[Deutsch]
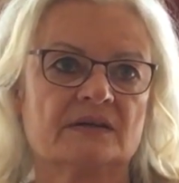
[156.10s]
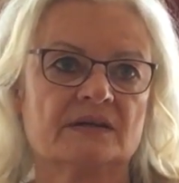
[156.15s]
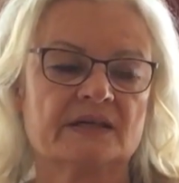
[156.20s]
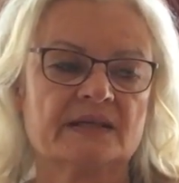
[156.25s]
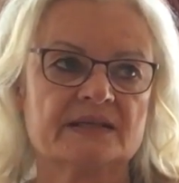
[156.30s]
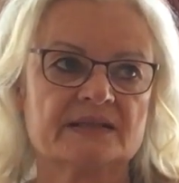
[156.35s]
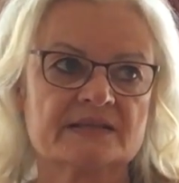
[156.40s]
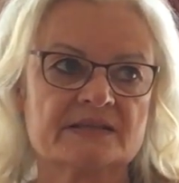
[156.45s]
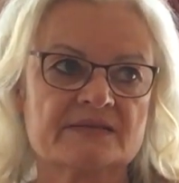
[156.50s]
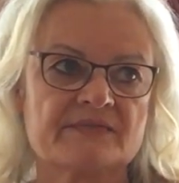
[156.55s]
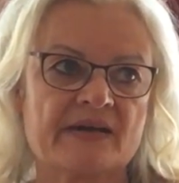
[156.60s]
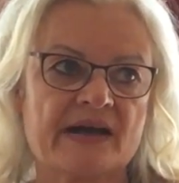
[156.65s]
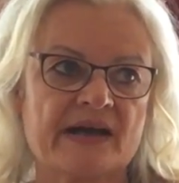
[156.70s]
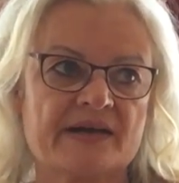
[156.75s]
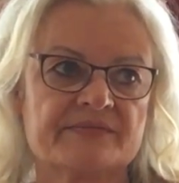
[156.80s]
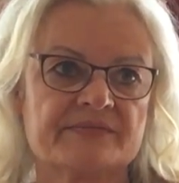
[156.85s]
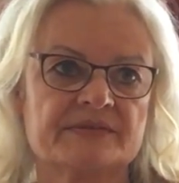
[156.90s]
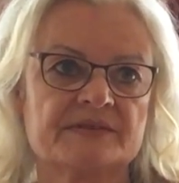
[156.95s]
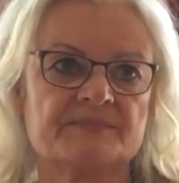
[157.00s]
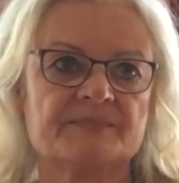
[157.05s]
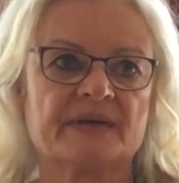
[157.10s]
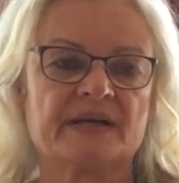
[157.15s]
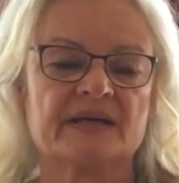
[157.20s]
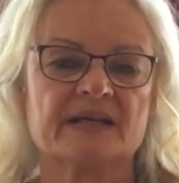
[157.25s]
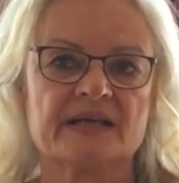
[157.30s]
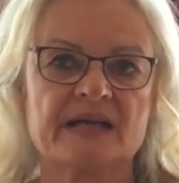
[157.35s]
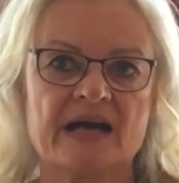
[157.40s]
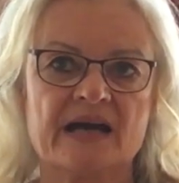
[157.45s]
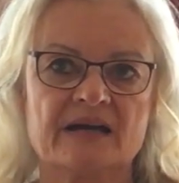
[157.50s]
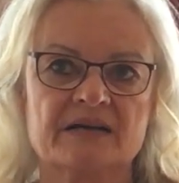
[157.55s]
Jeder Zweifel
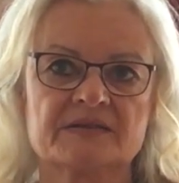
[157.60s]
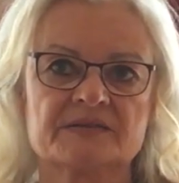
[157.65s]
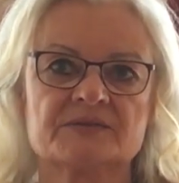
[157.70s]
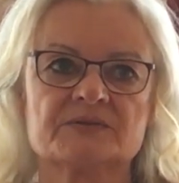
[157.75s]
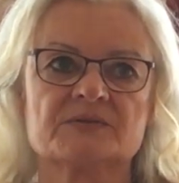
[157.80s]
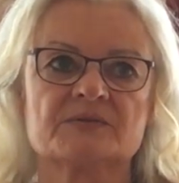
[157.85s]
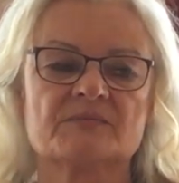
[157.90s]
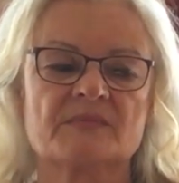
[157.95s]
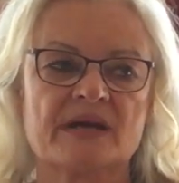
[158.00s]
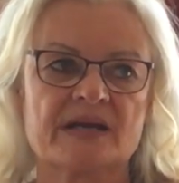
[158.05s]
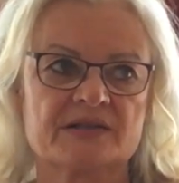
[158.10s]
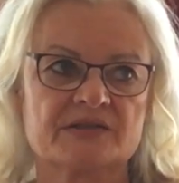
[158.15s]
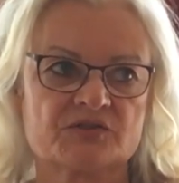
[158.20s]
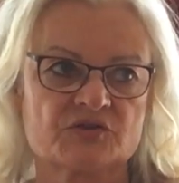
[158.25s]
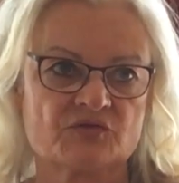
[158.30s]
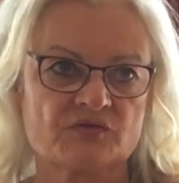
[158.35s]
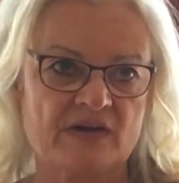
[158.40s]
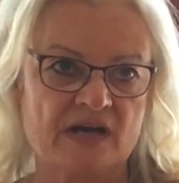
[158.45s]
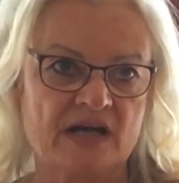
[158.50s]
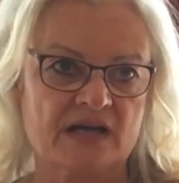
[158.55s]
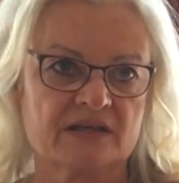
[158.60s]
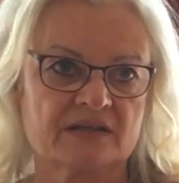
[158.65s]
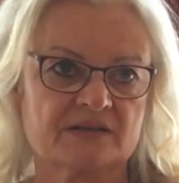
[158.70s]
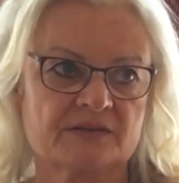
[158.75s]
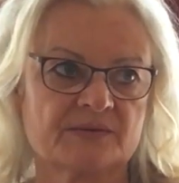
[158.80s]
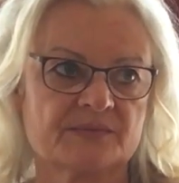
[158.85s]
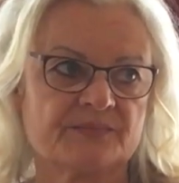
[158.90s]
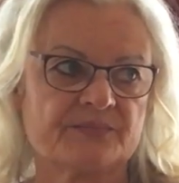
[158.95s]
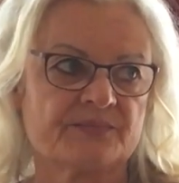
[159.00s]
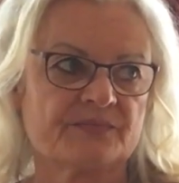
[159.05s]
bringt Angst und macht
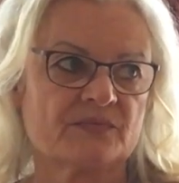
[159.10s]
schwach.